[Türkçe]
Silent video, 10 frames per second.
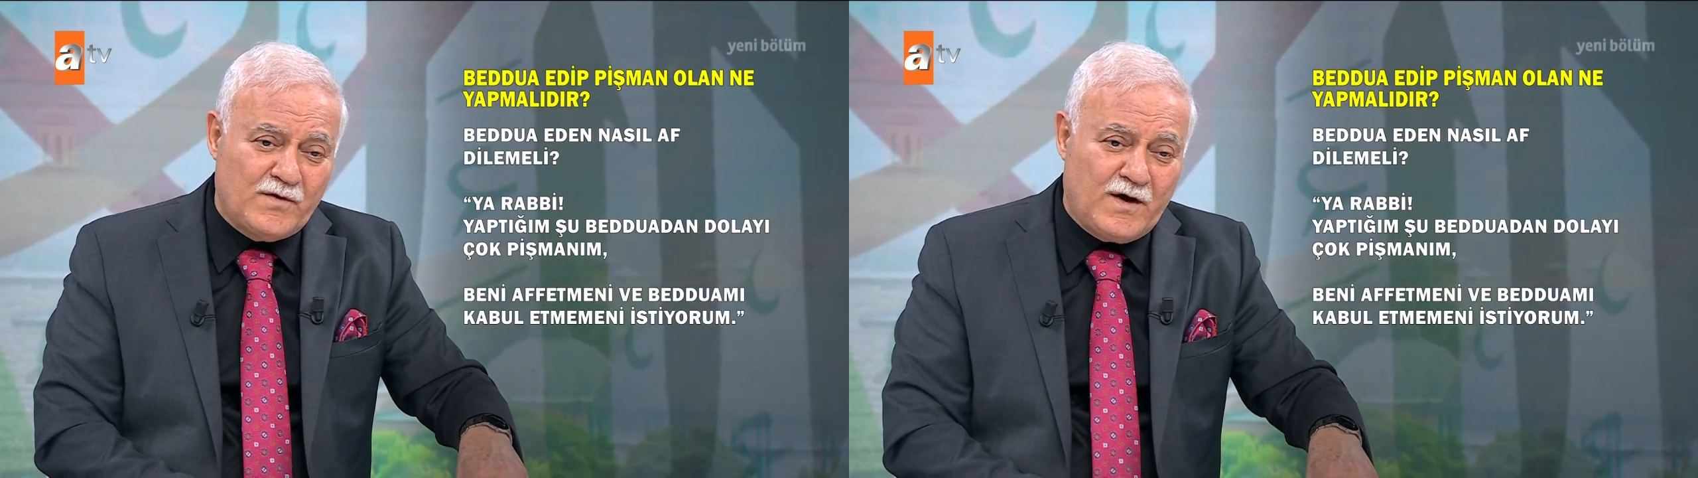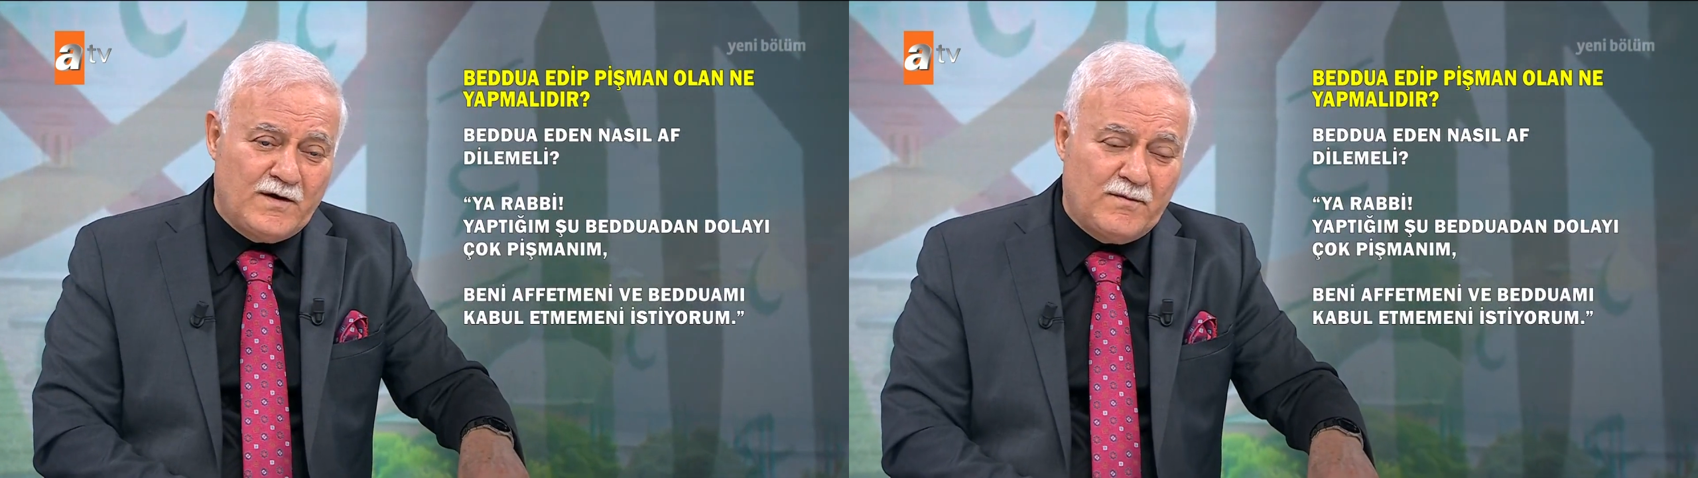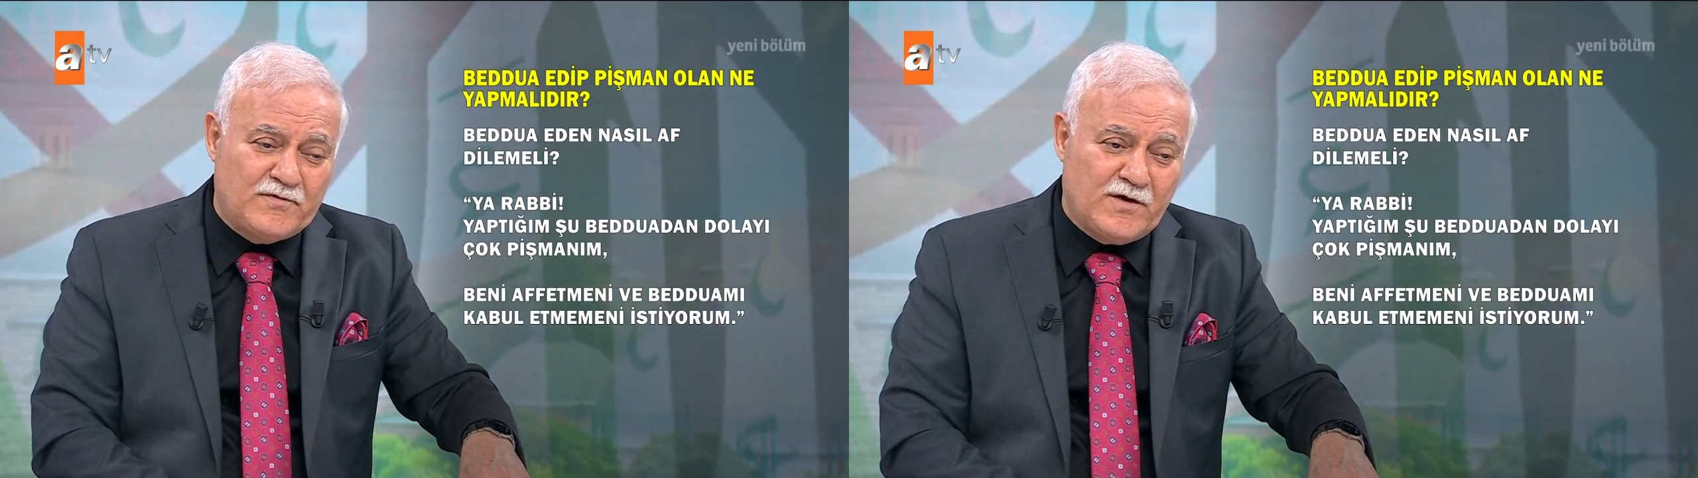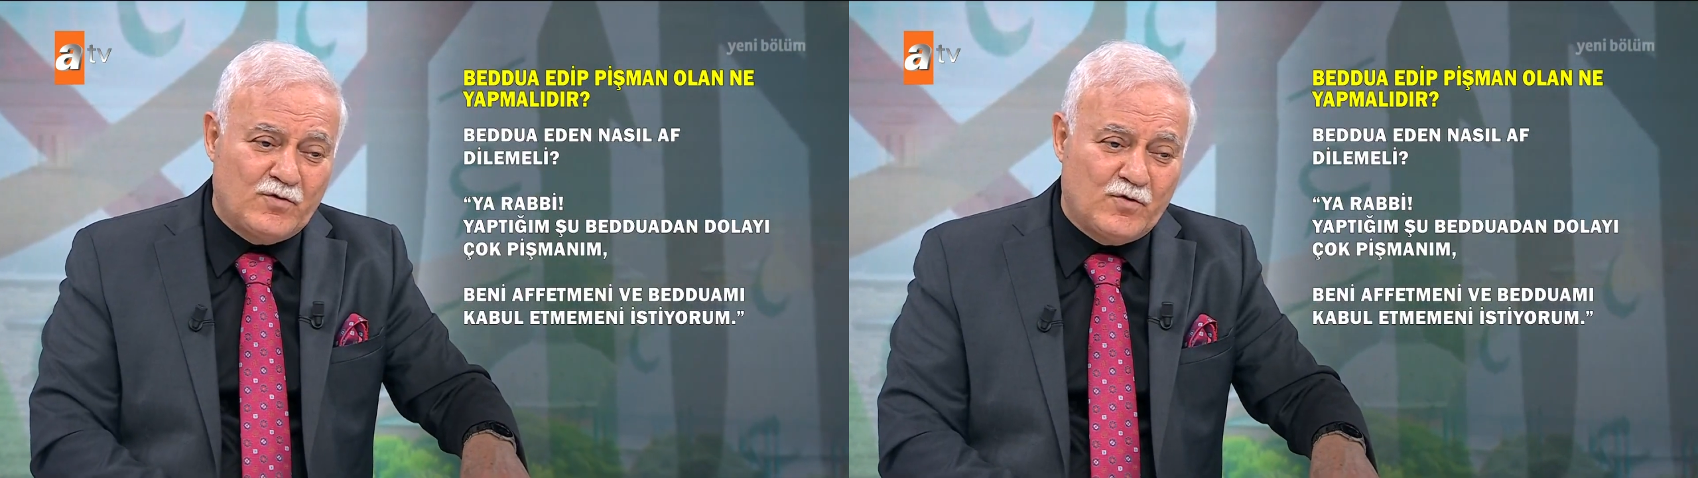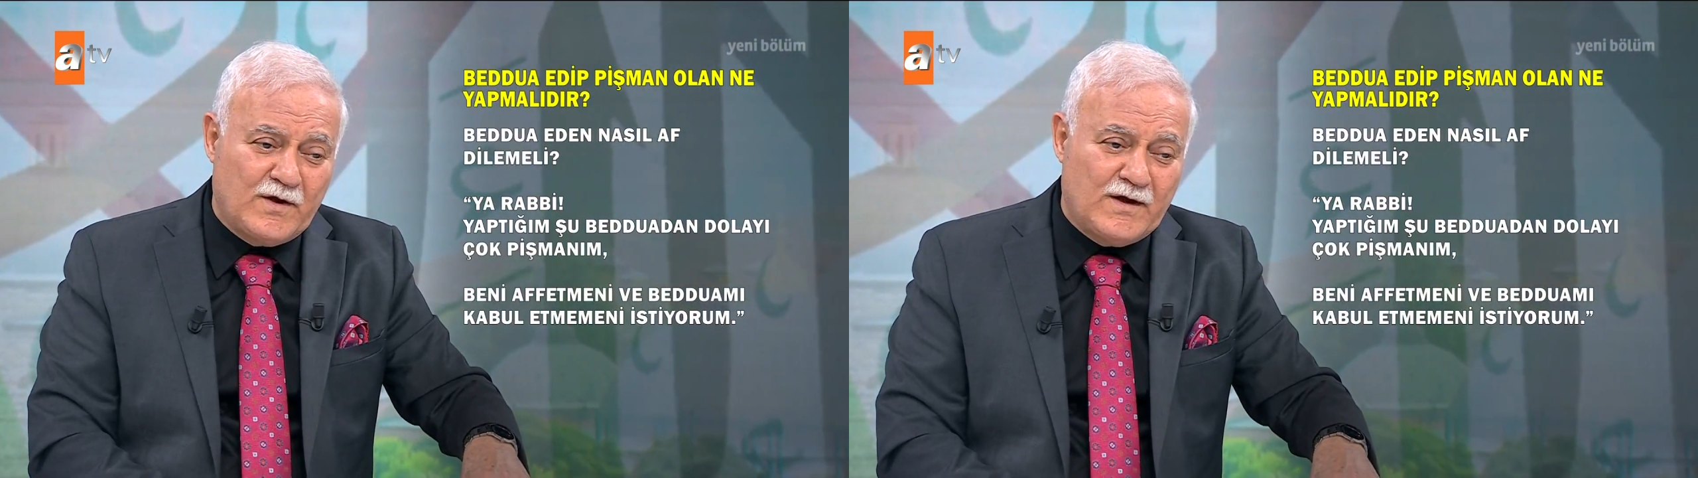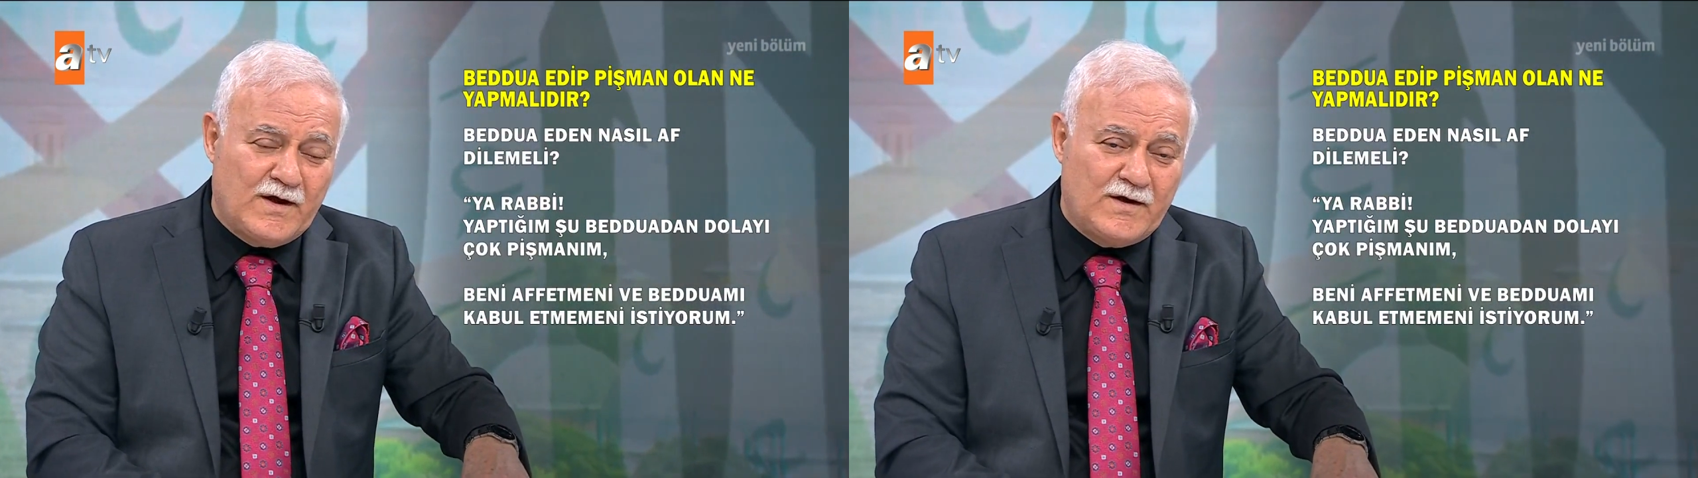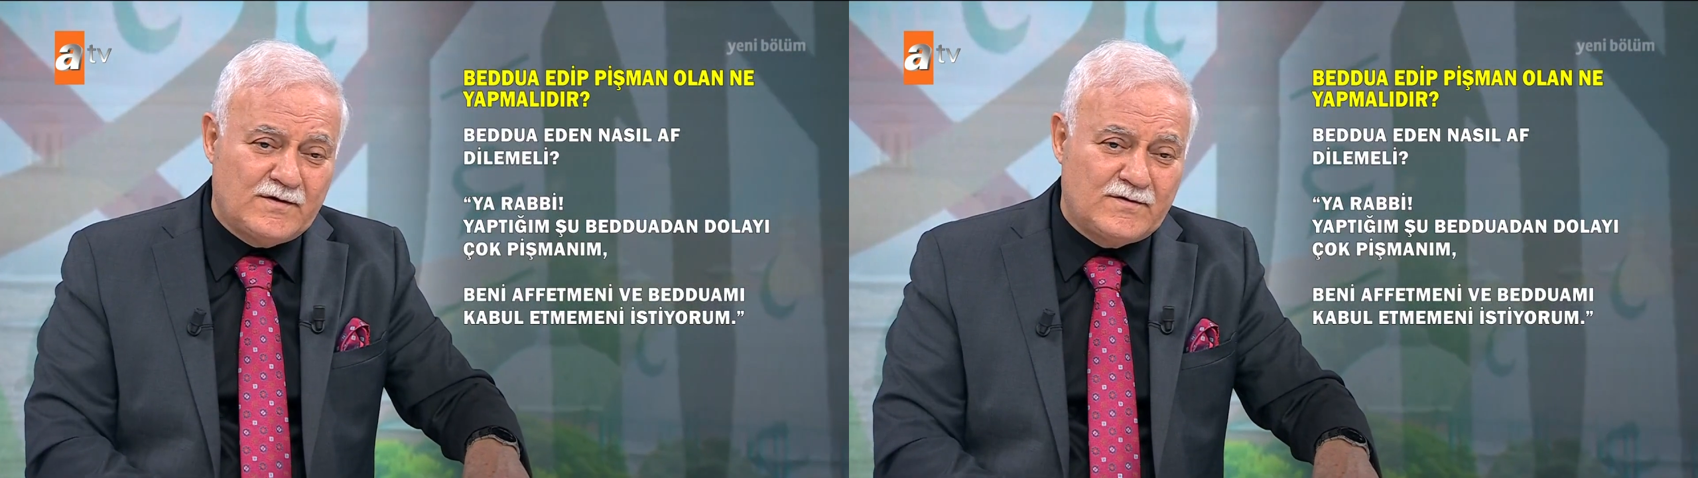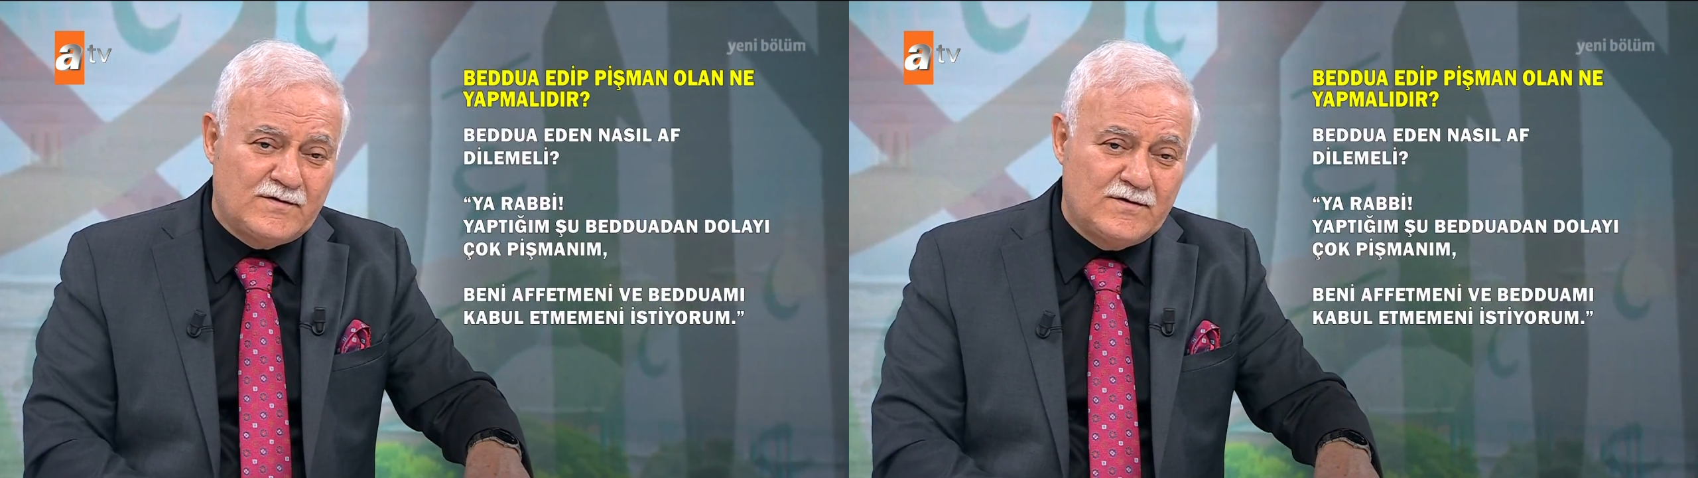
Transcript: Allah'ım sen de onu helal et.